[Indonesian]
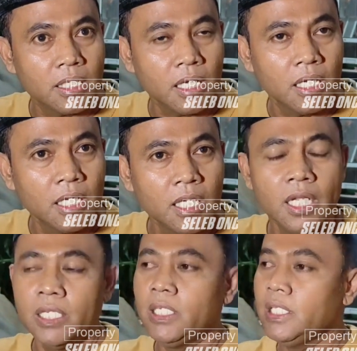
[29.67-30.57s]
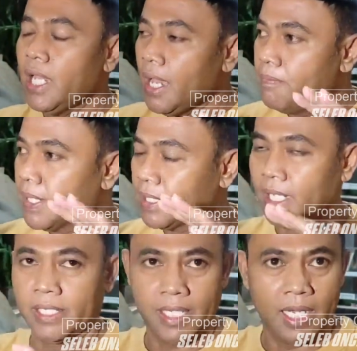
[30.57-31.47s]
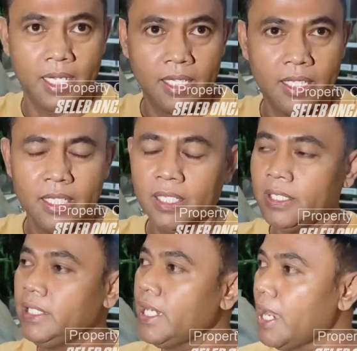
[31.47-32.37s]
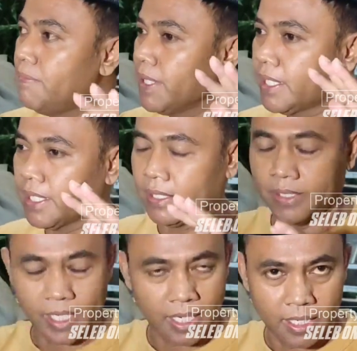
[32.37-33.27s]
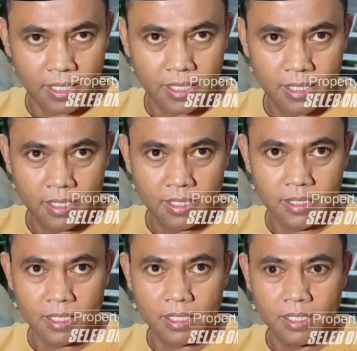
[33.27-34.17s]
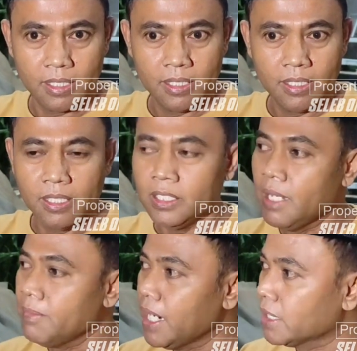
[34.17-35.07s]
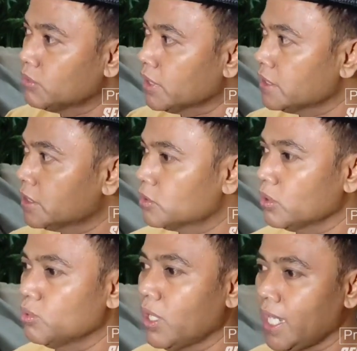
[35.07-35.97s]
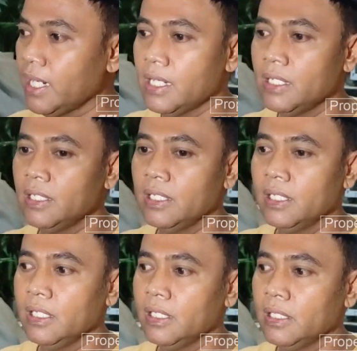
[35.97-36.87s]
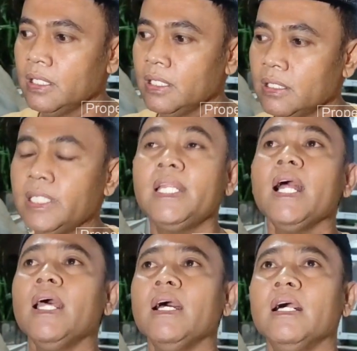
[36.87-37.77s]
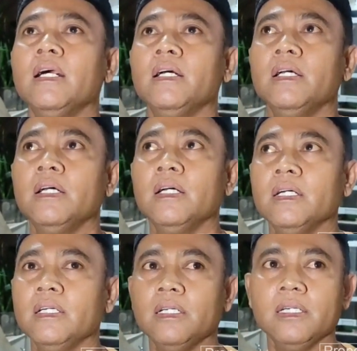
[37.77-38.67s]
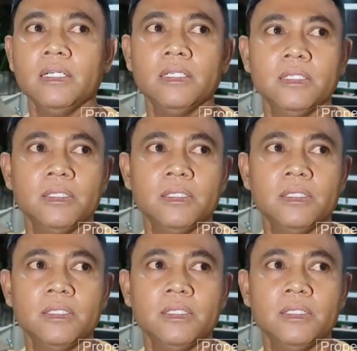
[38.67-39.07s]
Ya. Dia berkarya. Dia bekerja. Ya. Dia melakukan sesuatu hal tidaklah uh,